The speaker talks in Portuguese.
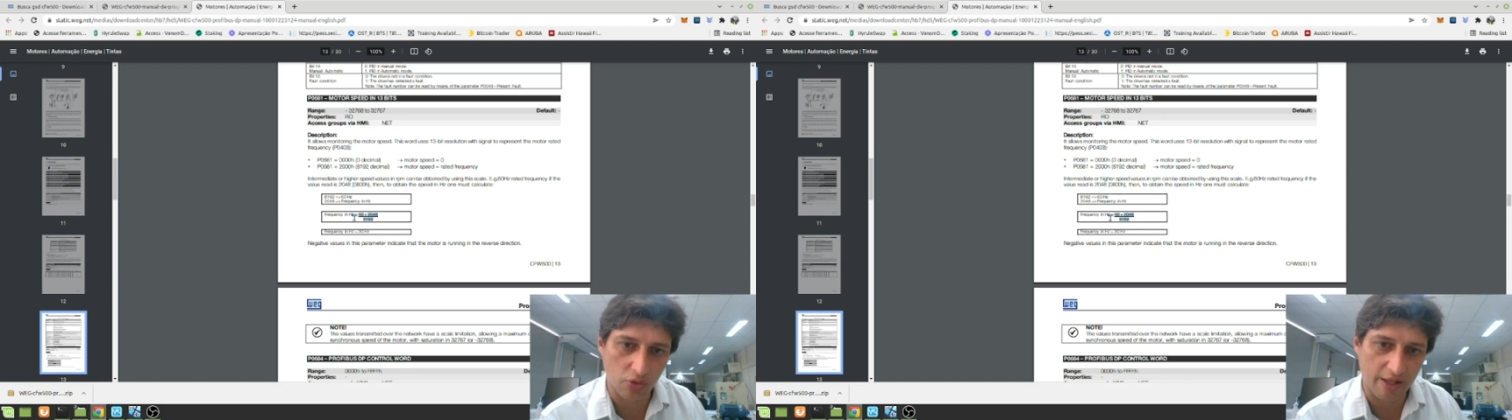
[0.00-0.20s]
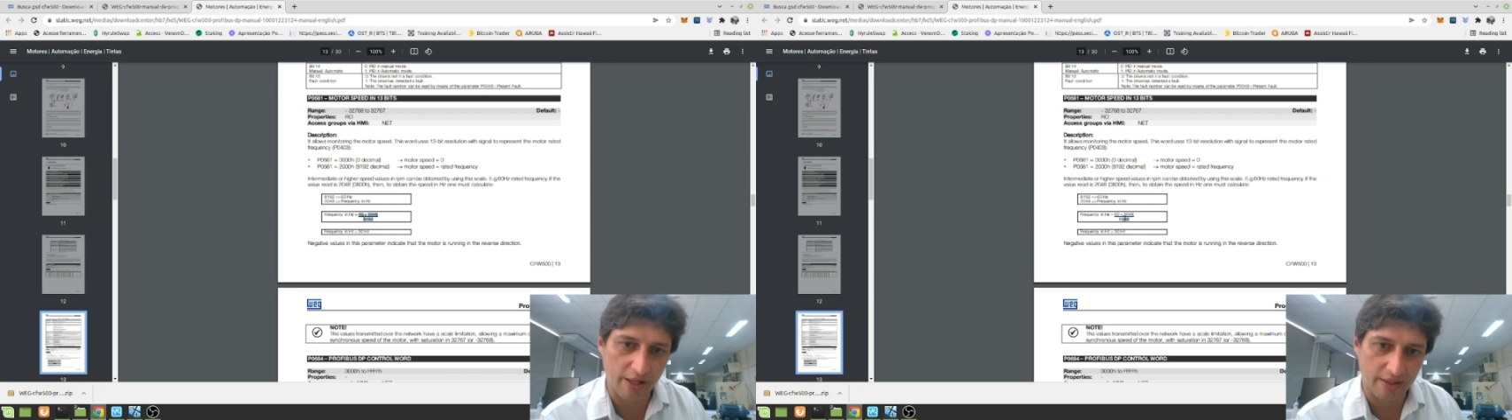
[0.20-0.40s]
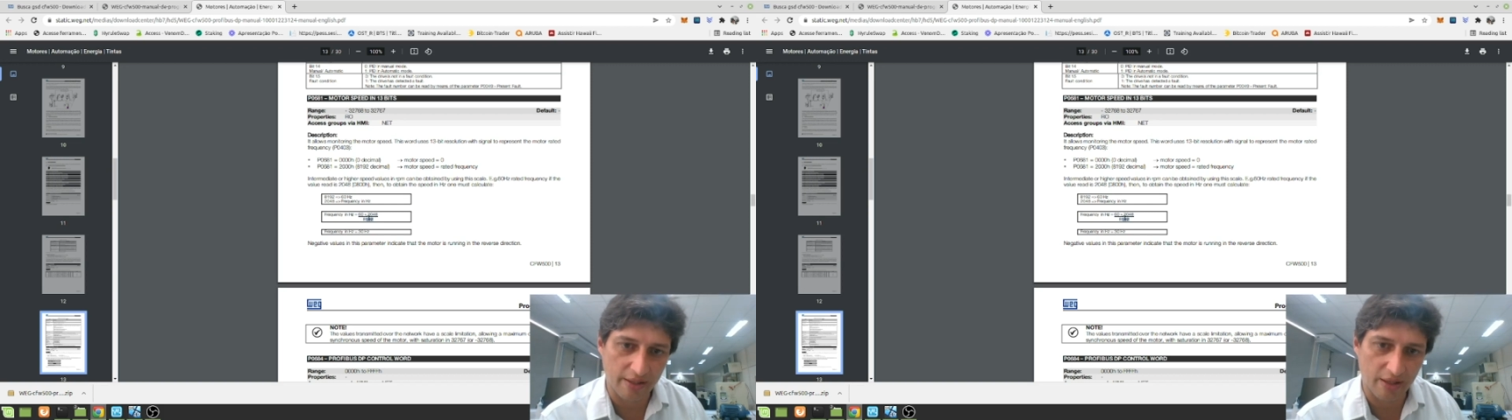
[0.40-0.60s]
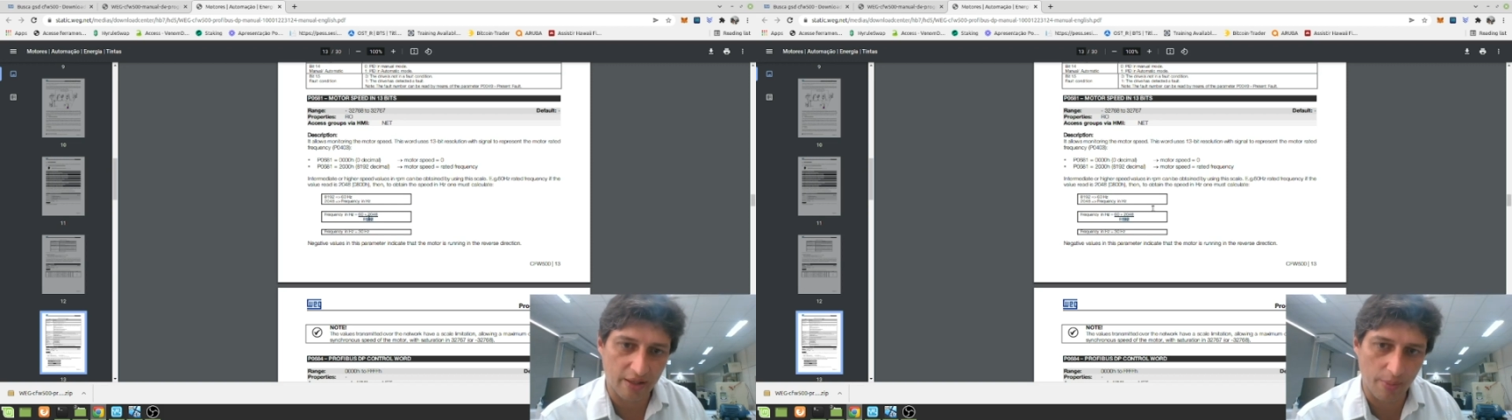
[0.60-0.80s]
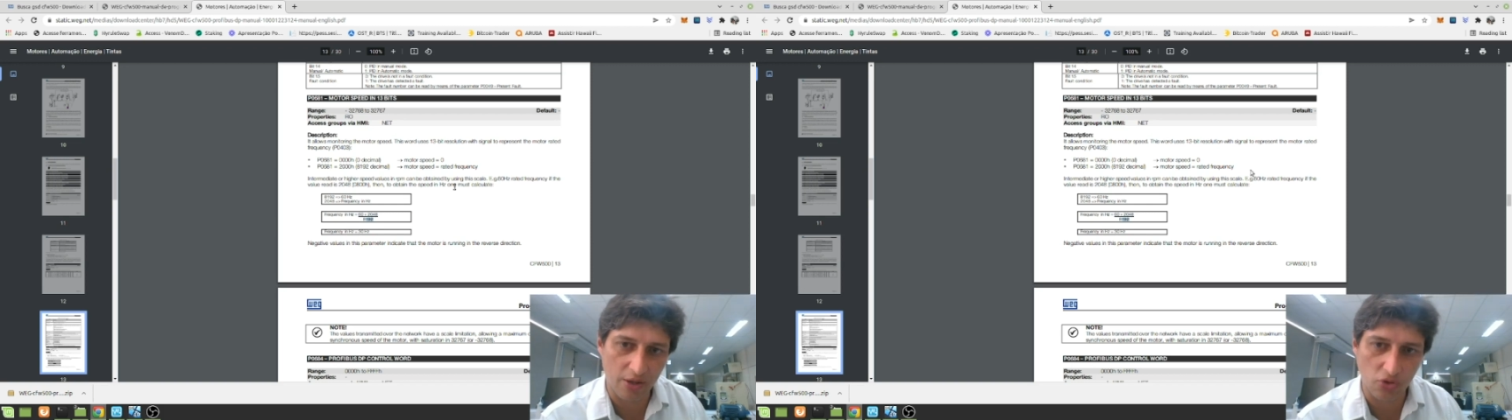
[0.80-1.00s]
é,
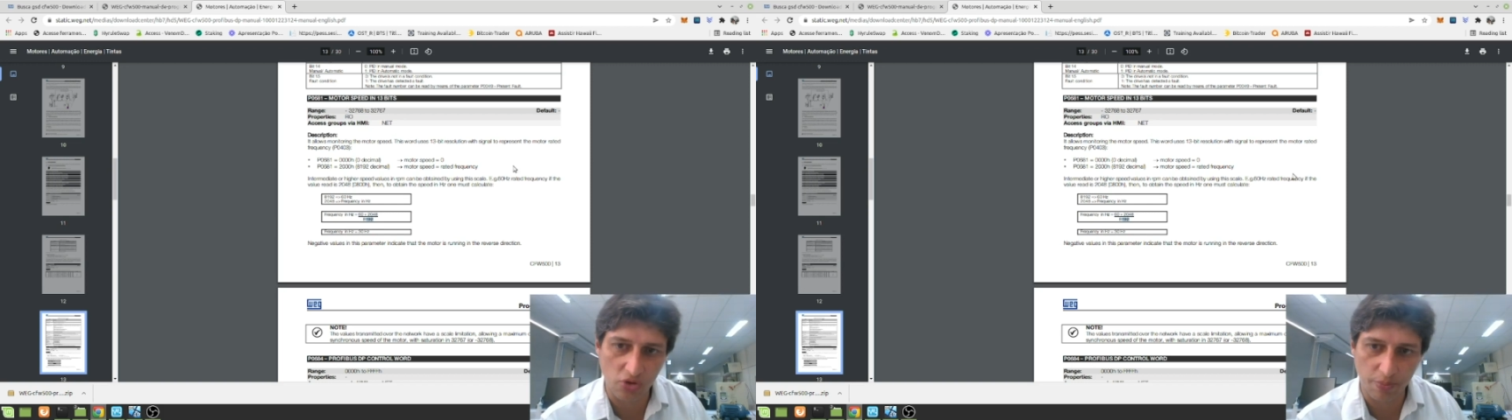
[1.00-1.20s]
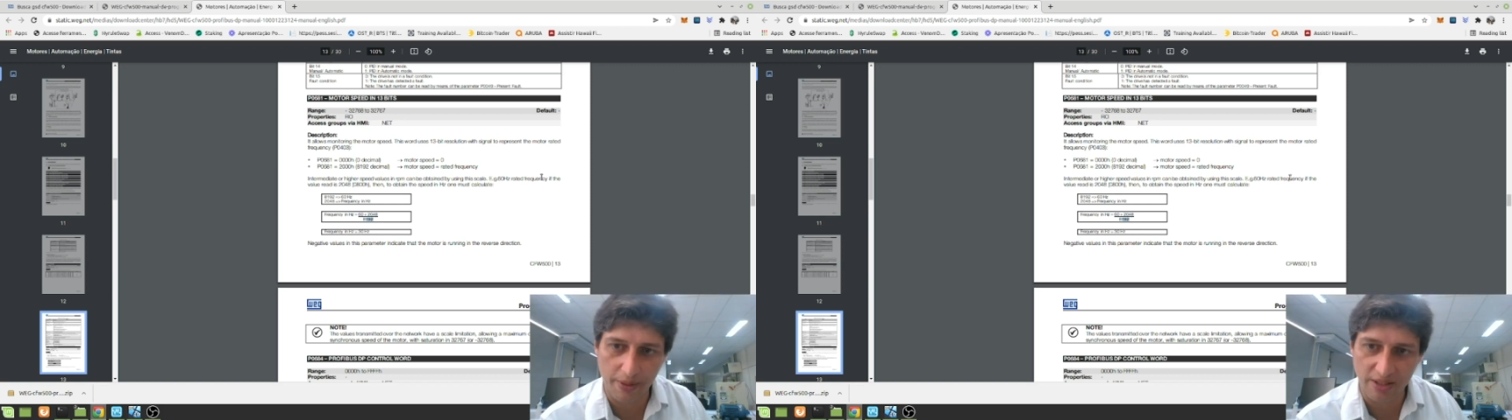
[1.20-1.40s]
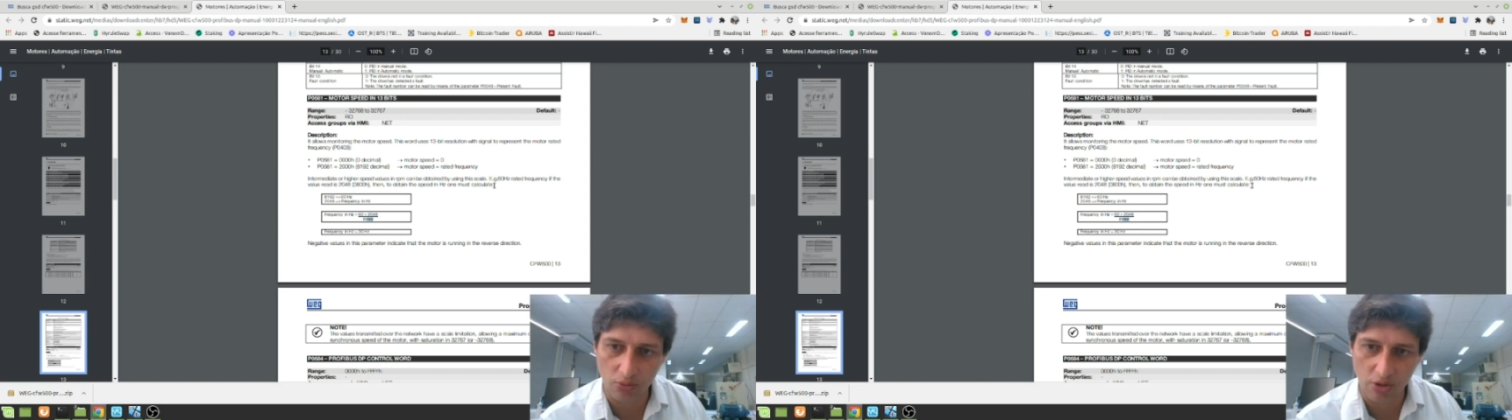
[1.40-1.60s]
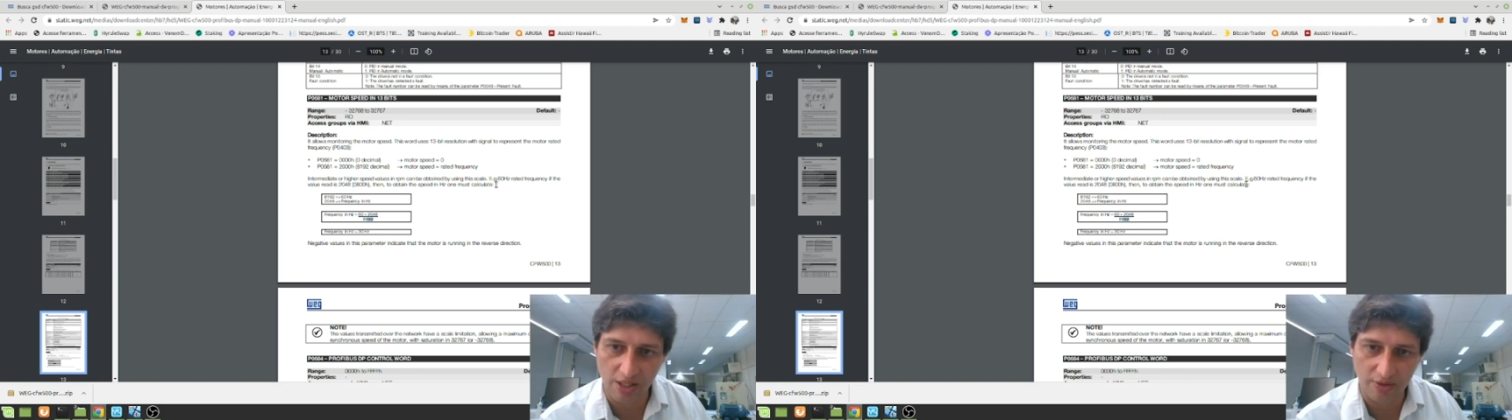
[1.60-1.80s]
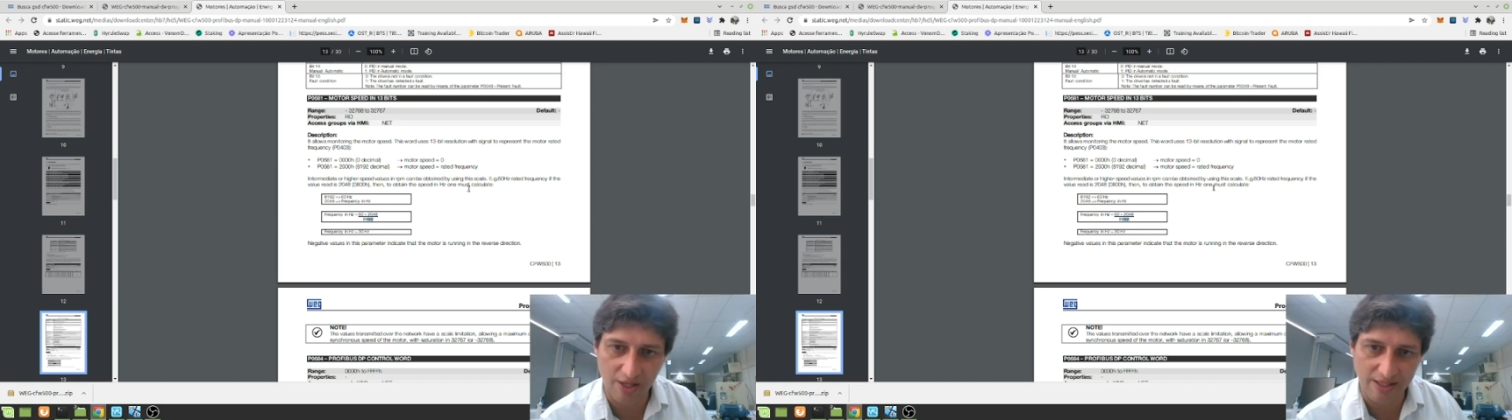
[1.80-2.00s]
como ele utiliza o padrão
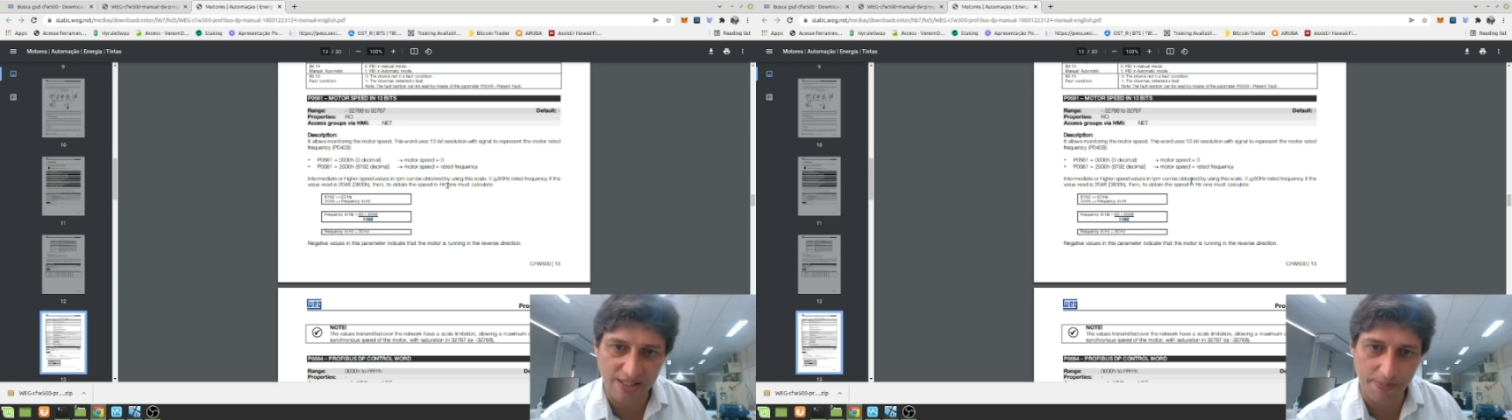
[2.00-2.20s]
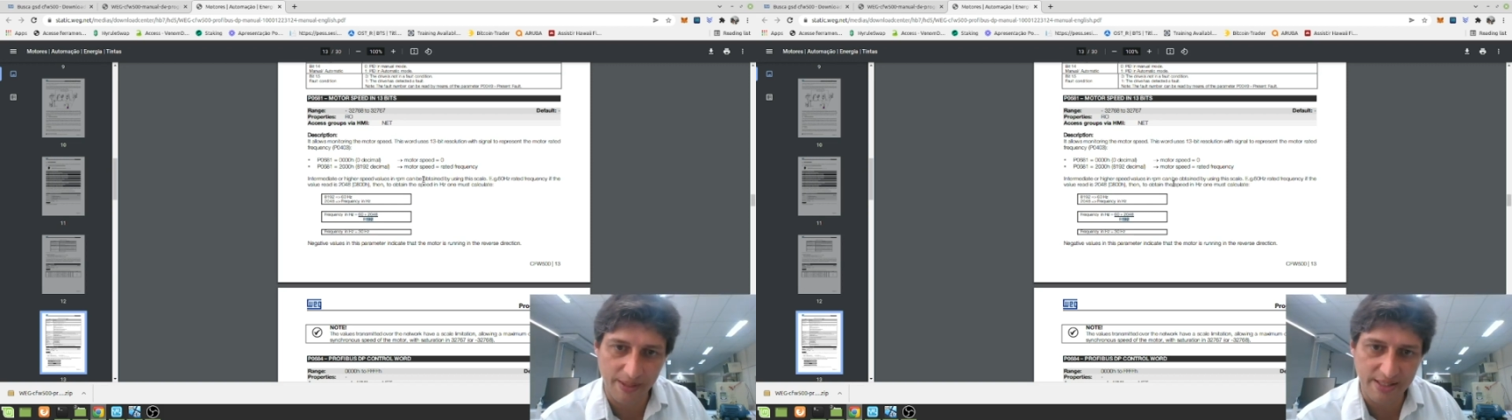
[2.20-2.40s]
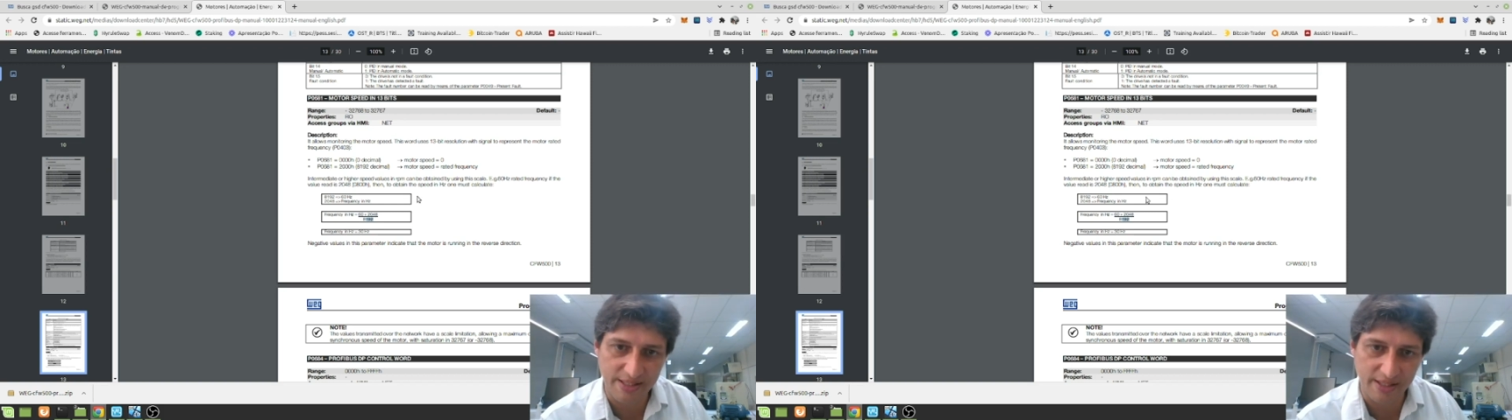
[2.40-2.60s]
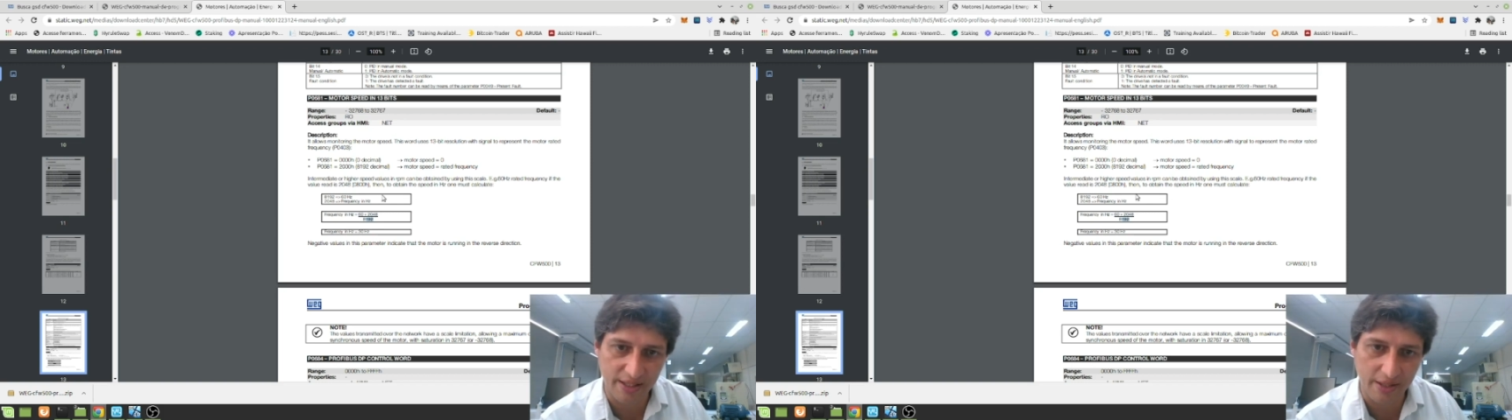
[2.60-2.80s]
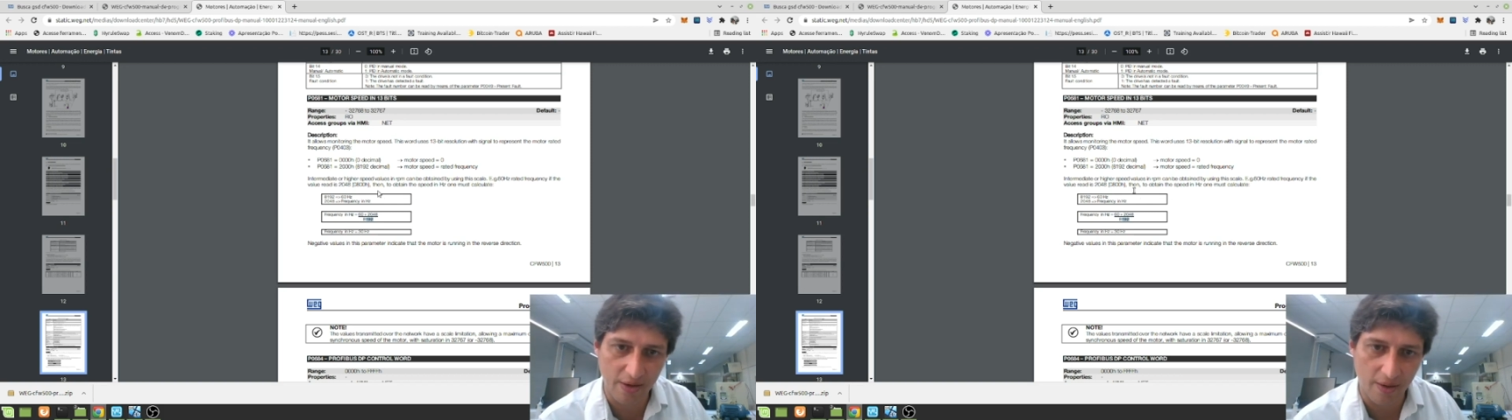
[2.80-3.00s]
13 bits
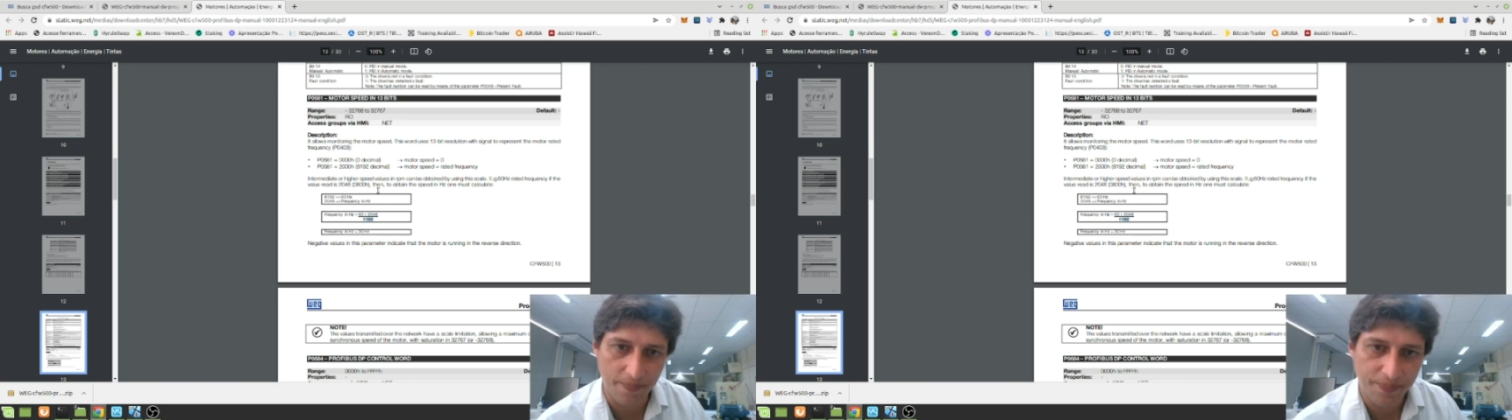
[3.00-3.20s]
aqui, ó,